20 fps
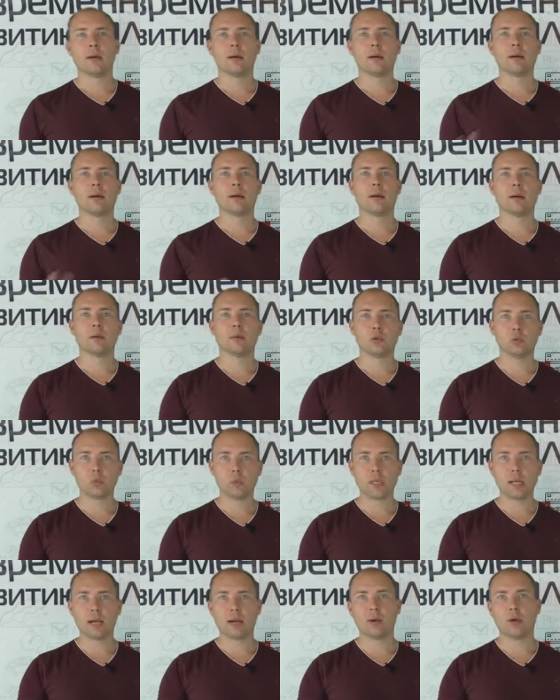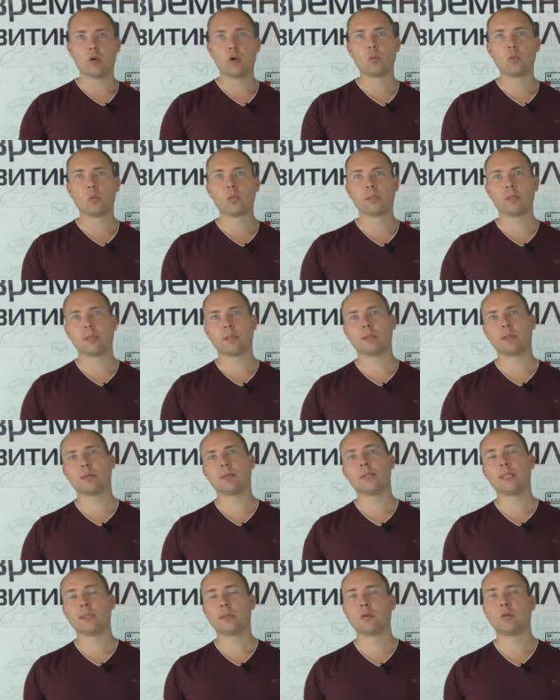Э, у меня опыт э,
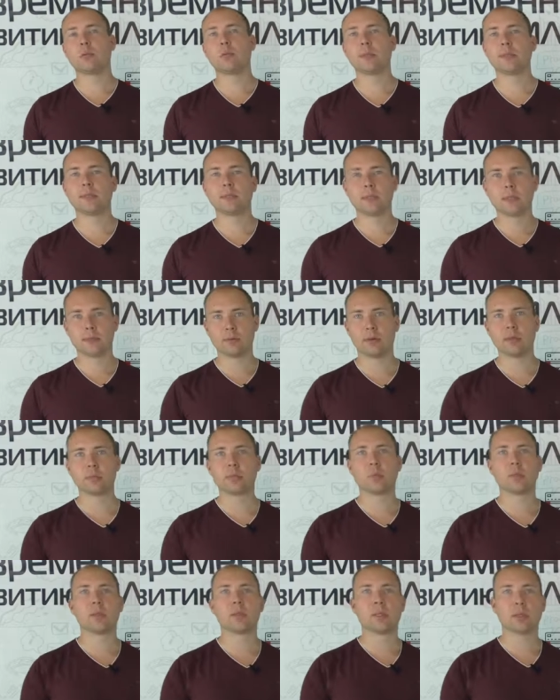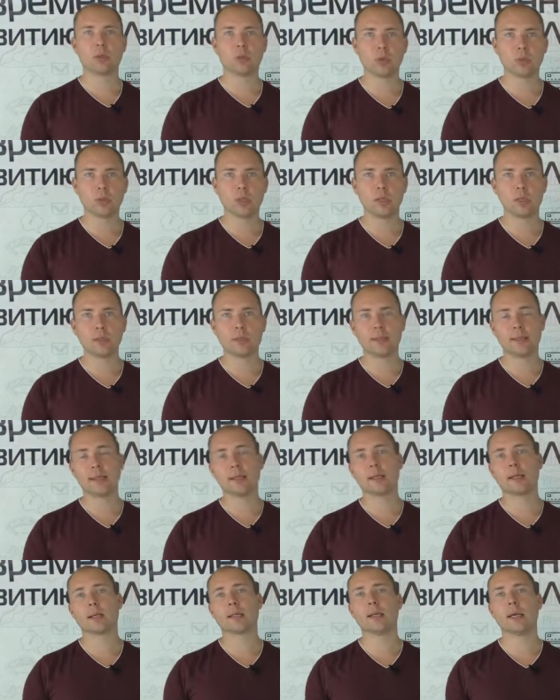в сетевом бизнесе 2,5 года,
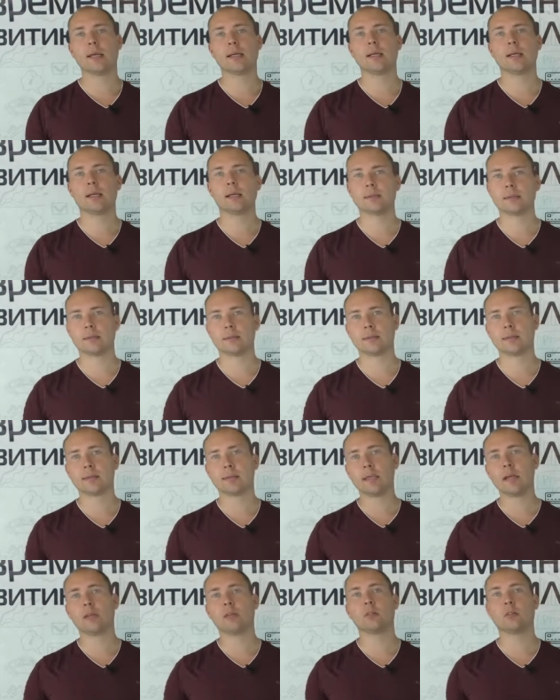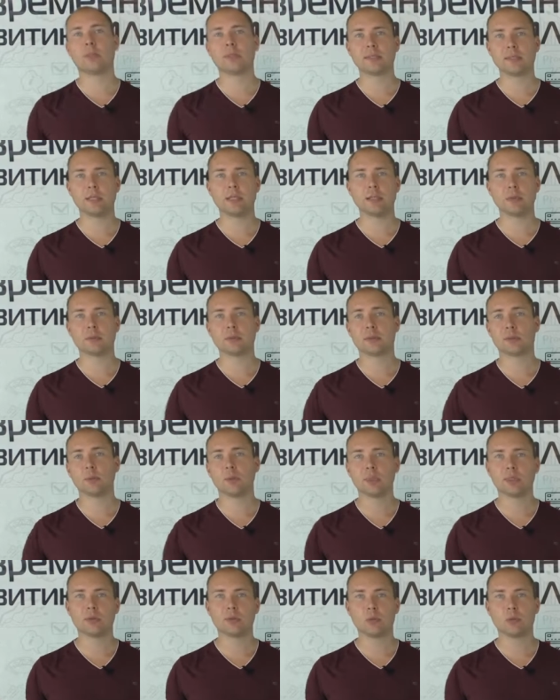и когда я состоял в последнем своем
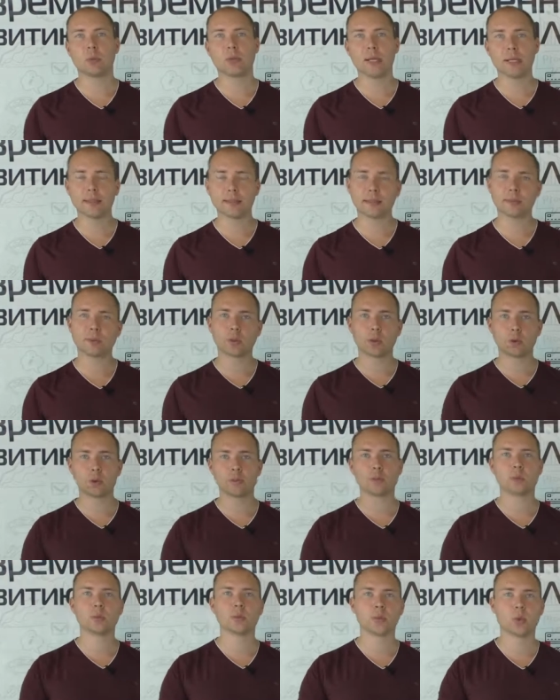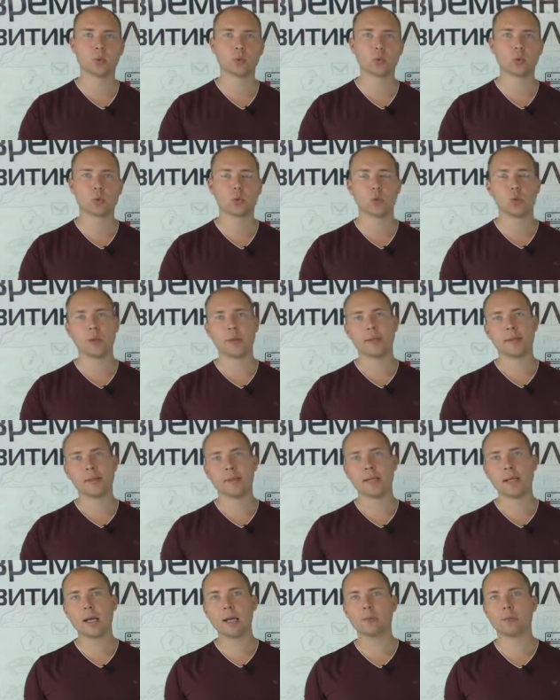сетевом проекте, строил в нем структуру,
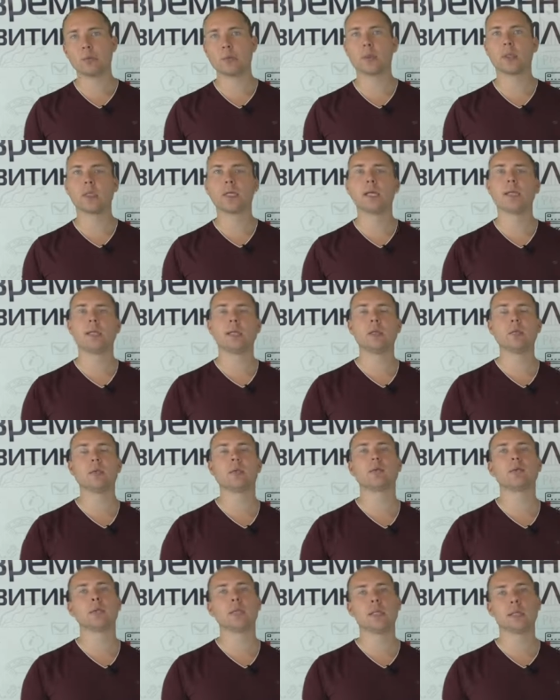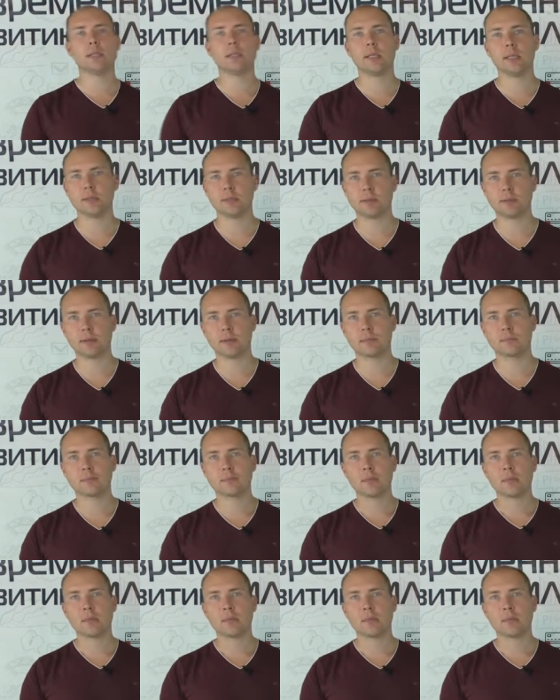я выполнял именно вот эти действия.